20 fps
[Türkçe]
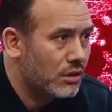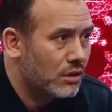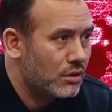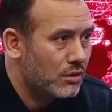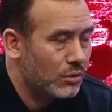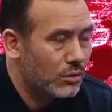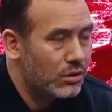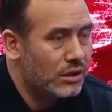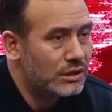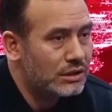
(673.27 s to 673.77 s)

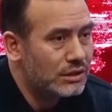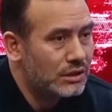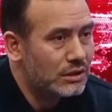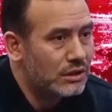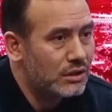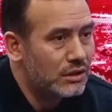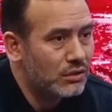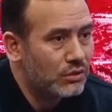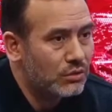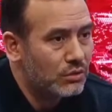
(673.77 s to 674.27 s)

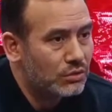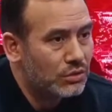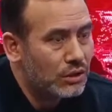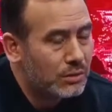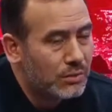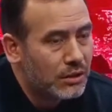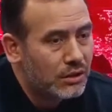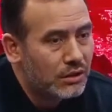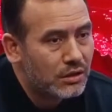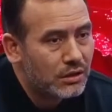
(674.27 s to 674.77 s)
Dolayısıyla o
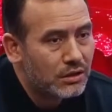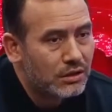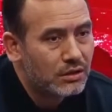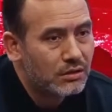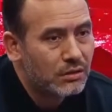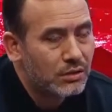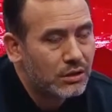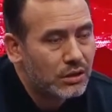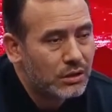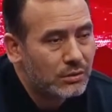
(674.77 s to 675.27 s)
zamanlarda
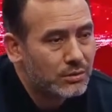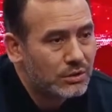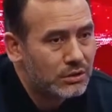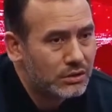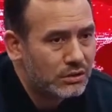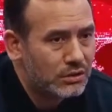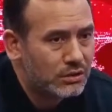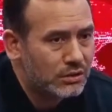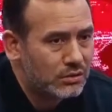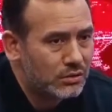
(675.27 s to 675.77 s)
öyle
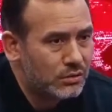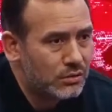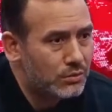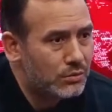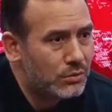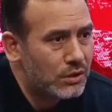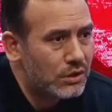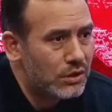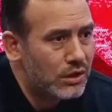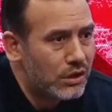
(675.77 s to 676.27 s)
bir
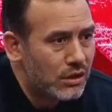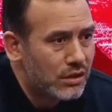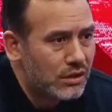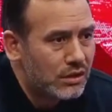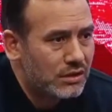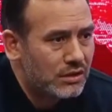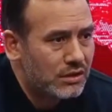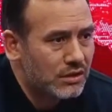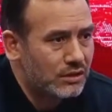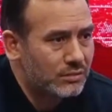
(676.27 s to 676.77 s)
durumlarla
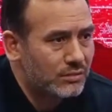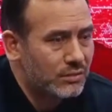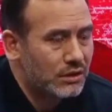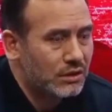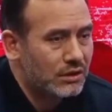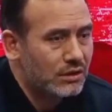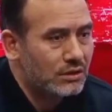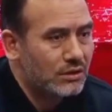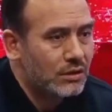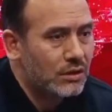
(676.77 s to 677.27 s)

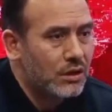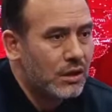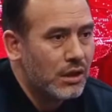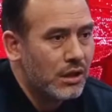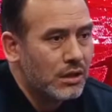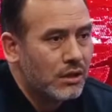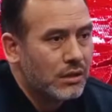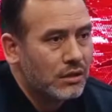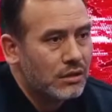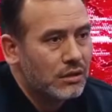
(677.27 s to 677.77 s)
karşılaşmıştık.
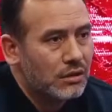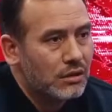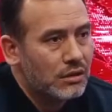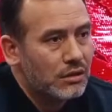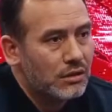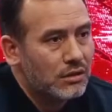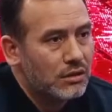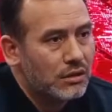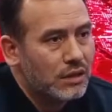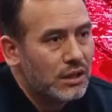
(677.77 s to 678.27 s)
Ee,
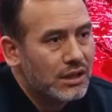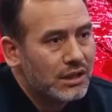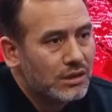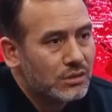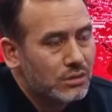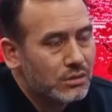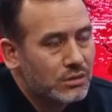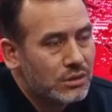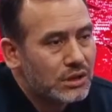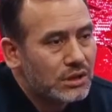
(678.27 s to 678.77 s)
daha
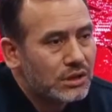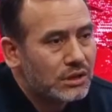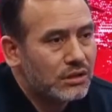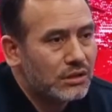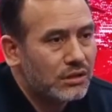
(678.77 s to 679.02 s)
sonra